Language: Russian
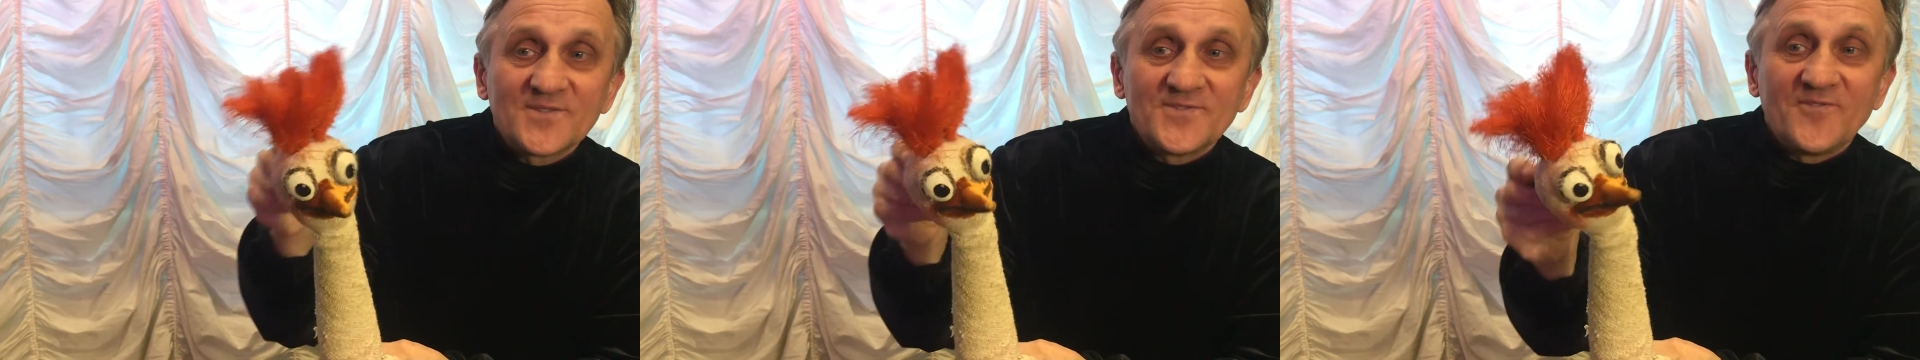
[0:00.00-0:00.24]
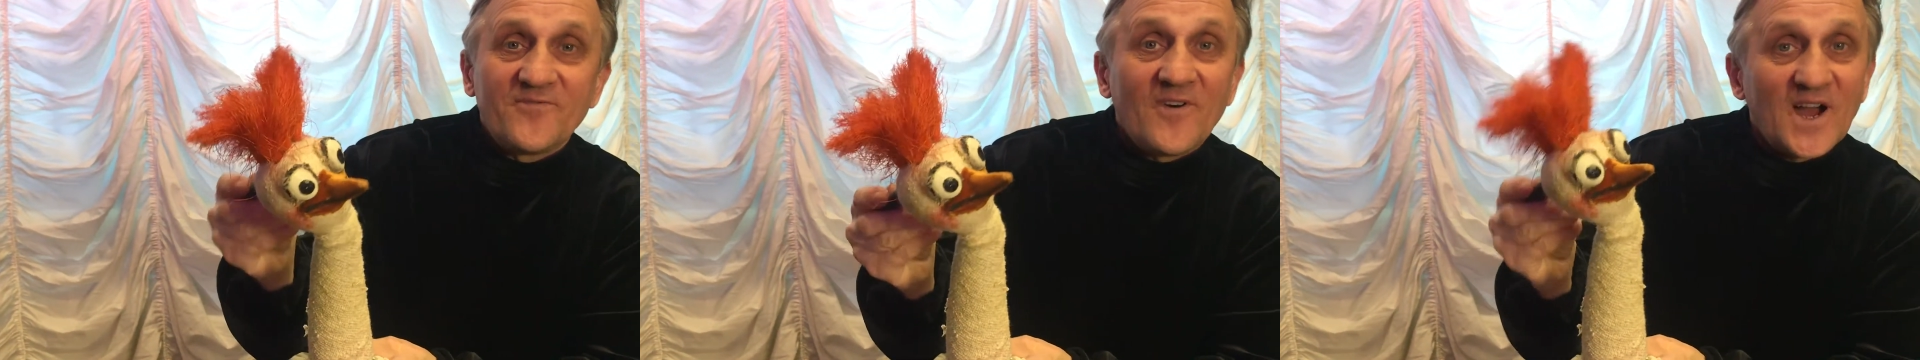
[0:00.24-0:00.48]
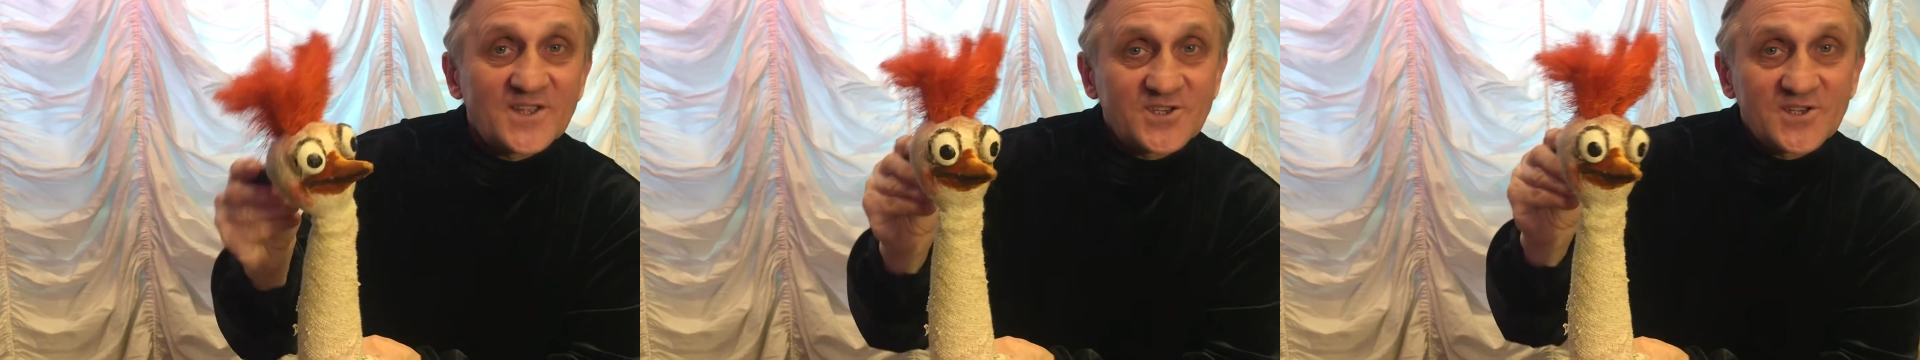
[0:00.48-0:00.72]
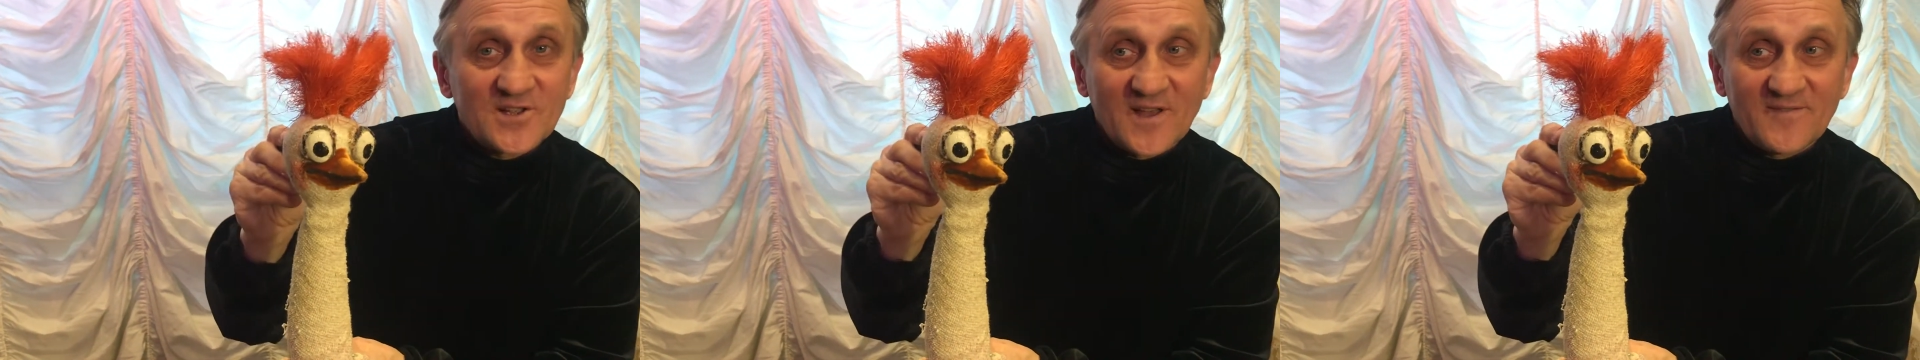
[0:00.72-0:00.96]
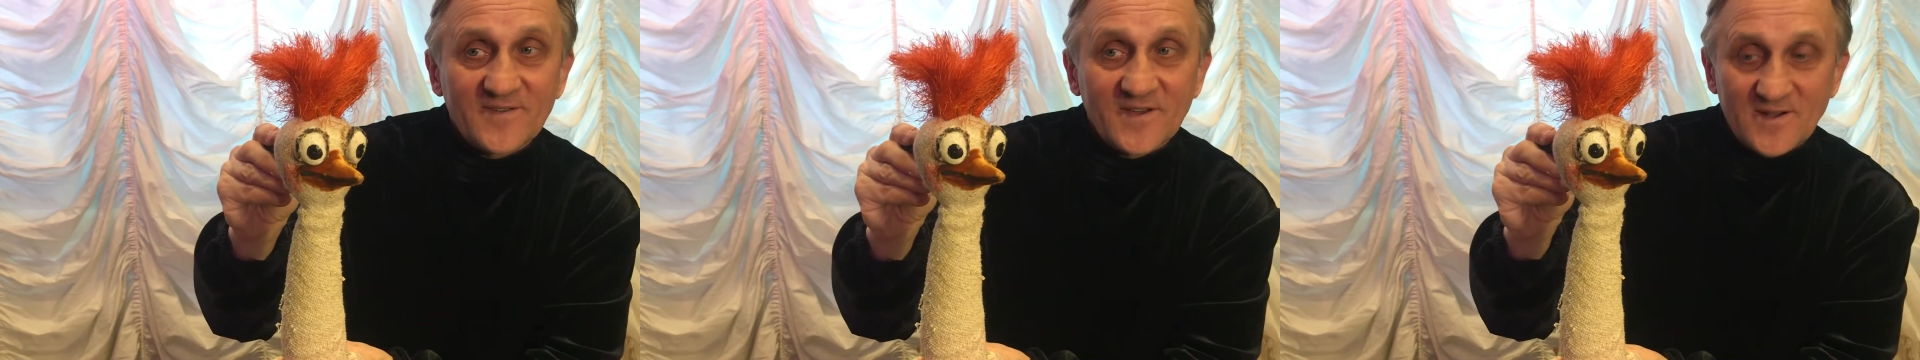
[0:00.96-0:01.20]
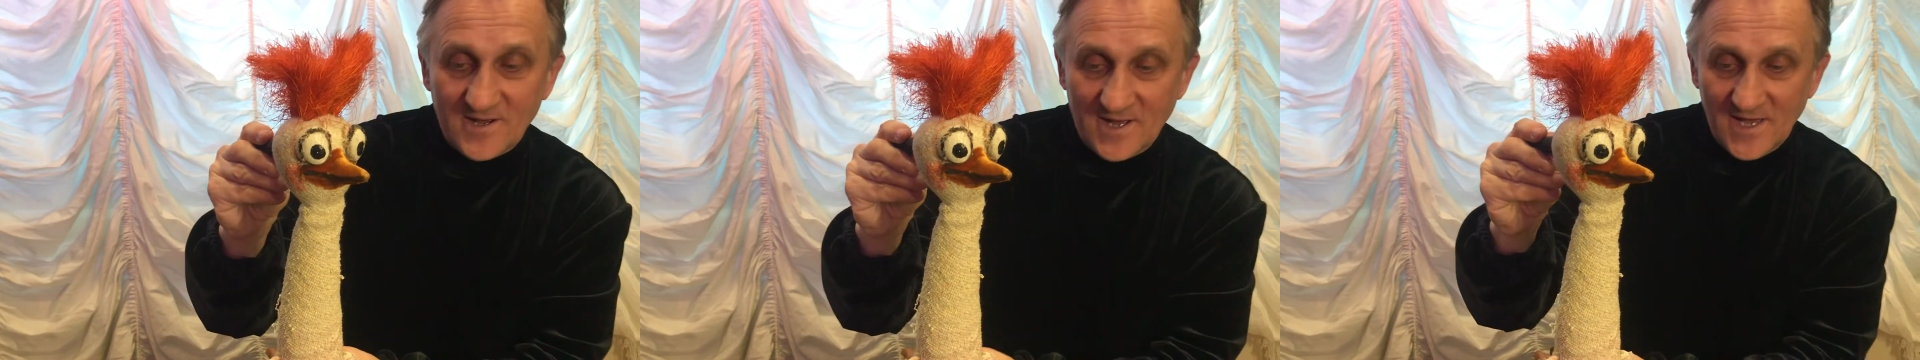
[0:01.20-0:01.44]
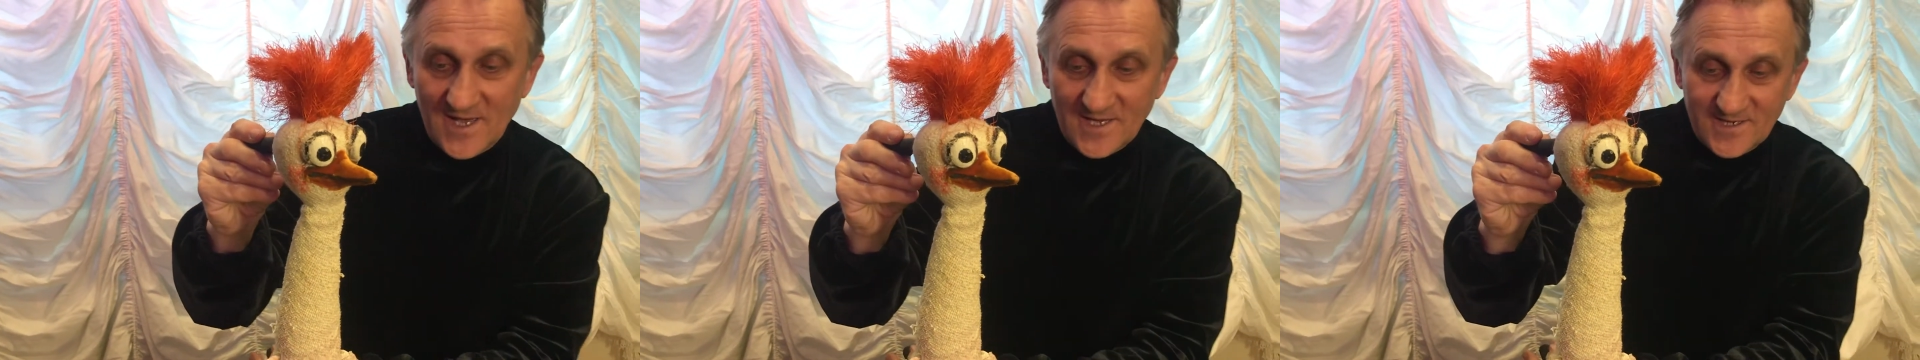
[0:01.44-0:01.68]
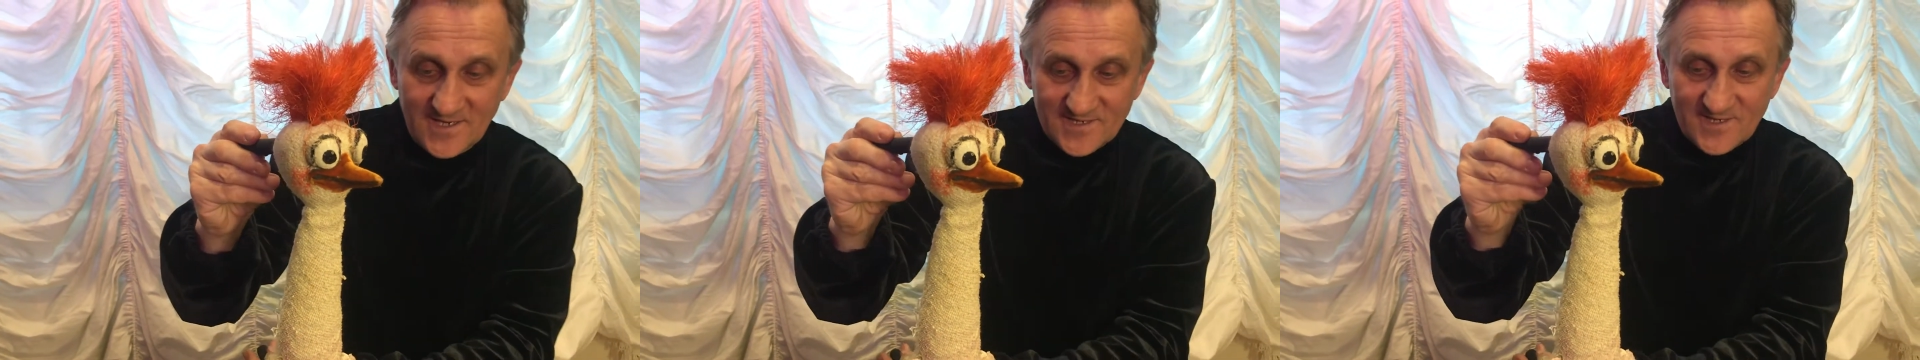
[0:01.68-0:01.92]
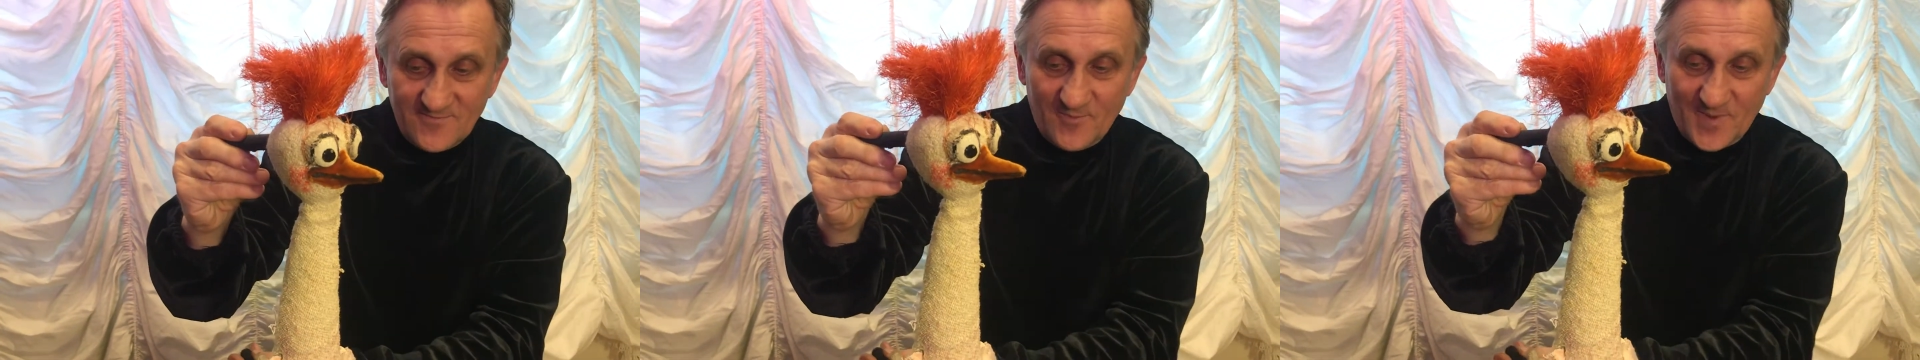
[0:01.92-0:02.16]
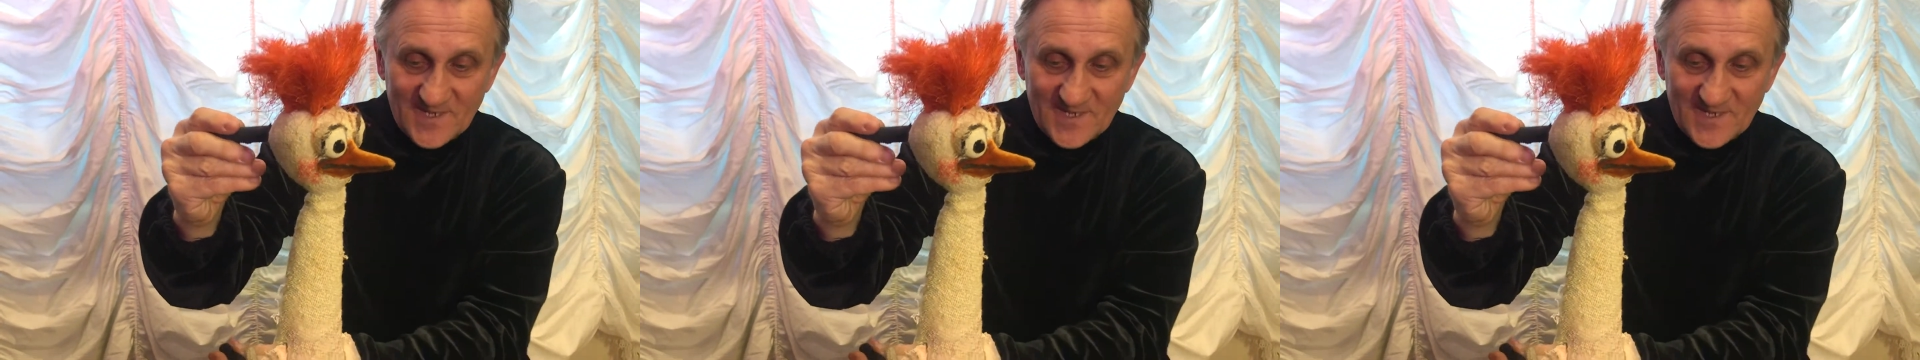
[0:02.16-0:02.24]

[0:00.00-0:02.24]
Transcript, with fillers: два человека. Если вы